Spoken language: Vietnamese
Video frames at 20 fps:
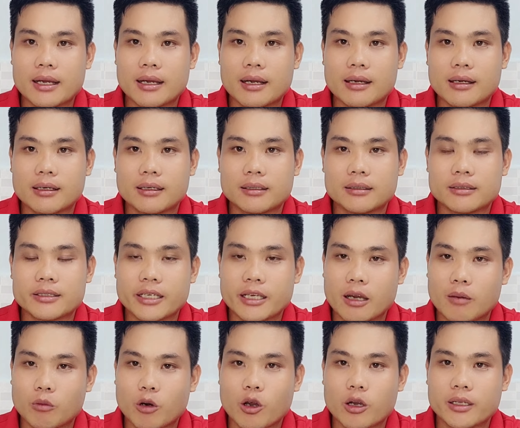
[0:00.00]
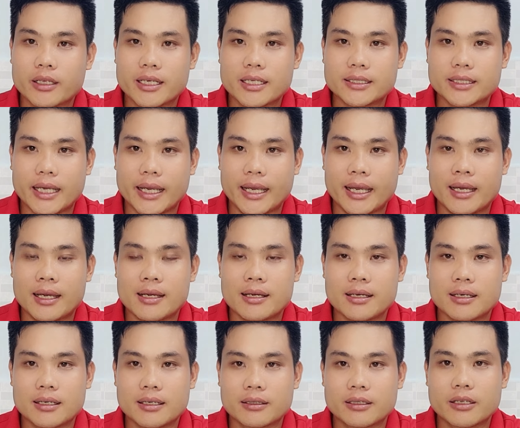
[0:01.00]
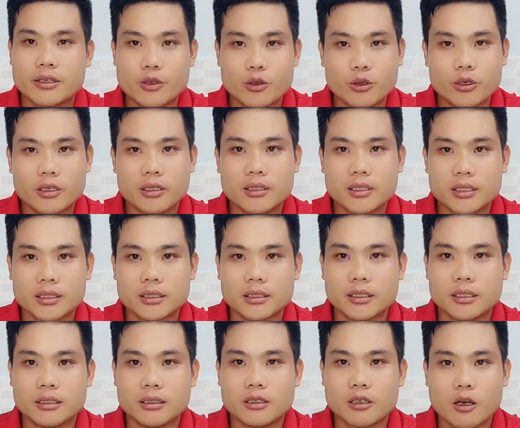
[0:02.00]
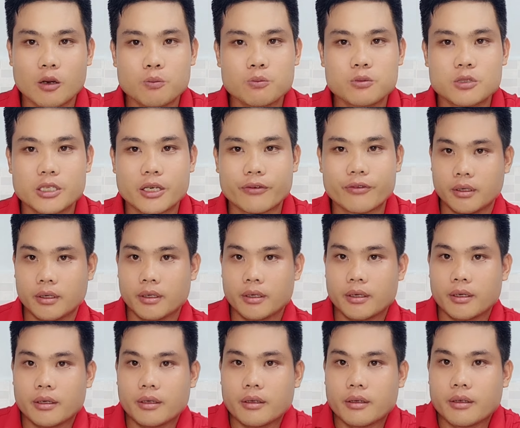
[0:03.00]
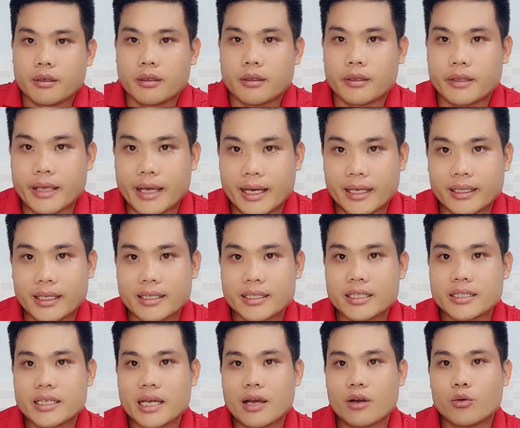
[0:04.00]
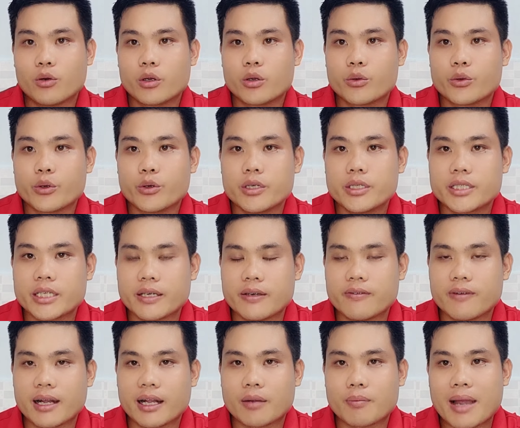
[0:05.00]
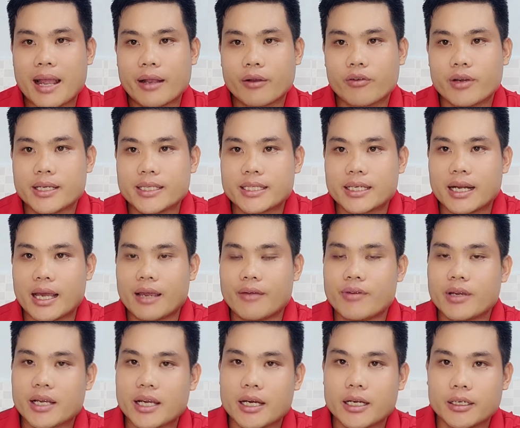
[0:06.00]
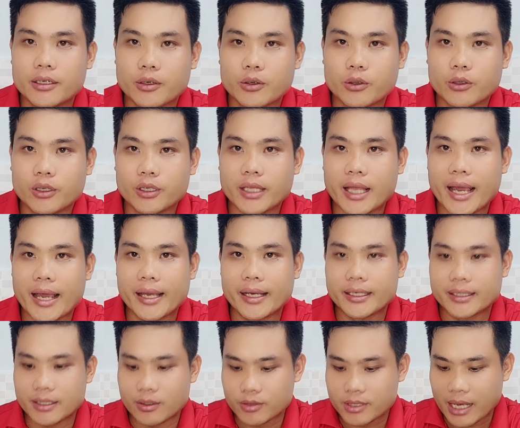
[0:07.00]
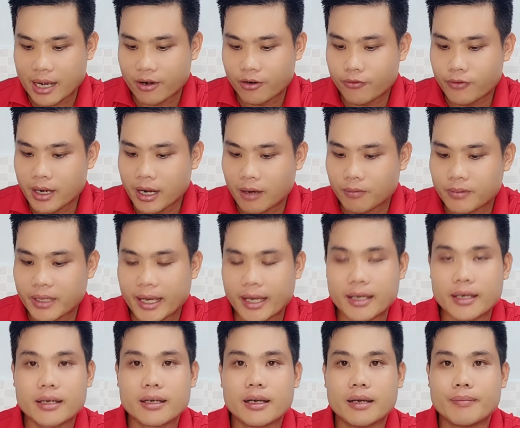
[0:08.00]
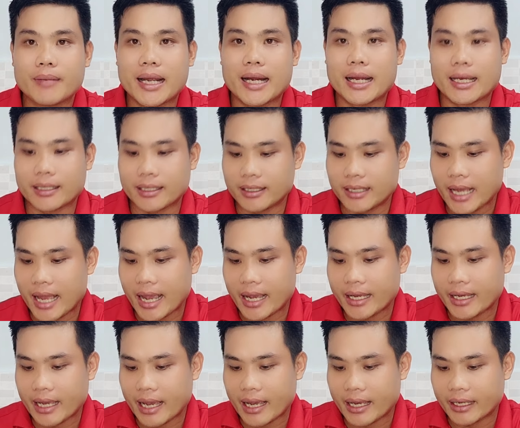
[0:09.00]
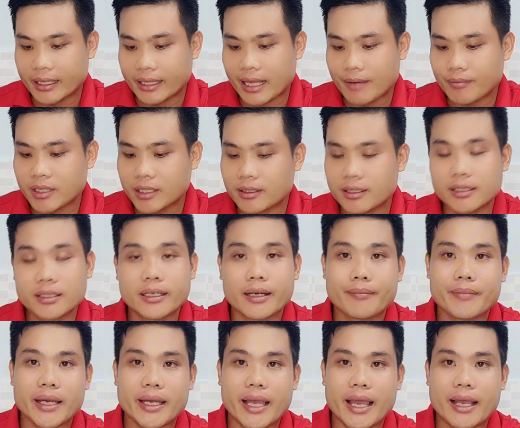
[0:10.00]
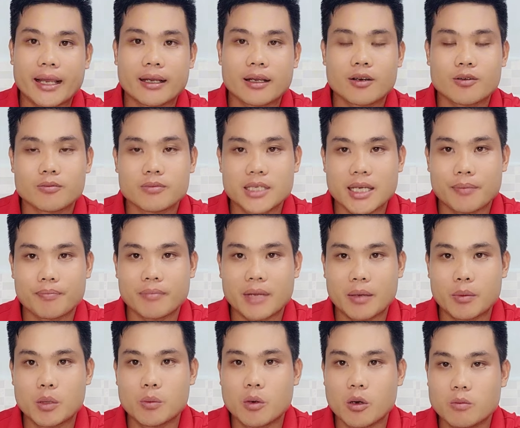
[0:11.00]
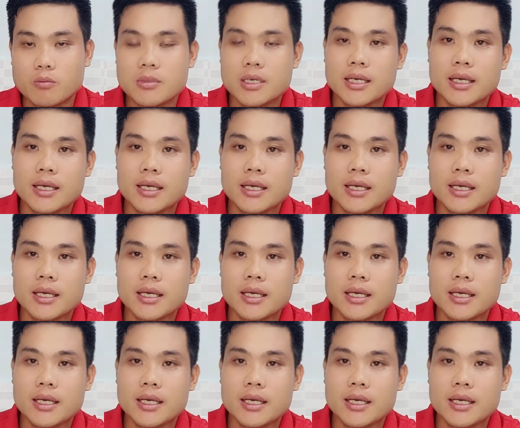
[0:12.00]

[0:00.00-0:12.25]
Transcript: À, chị Hồng Loan chia sẻ ờ, tin vui đó từ nước Úc truyền về. Dạ, Tài xin chào quý cô chú anh chị và các bạn quay trở lại với kênh của Tài 66 Vlog nha. Hôm nay là thứ hai ngày 8 tháng 4 năm 2024.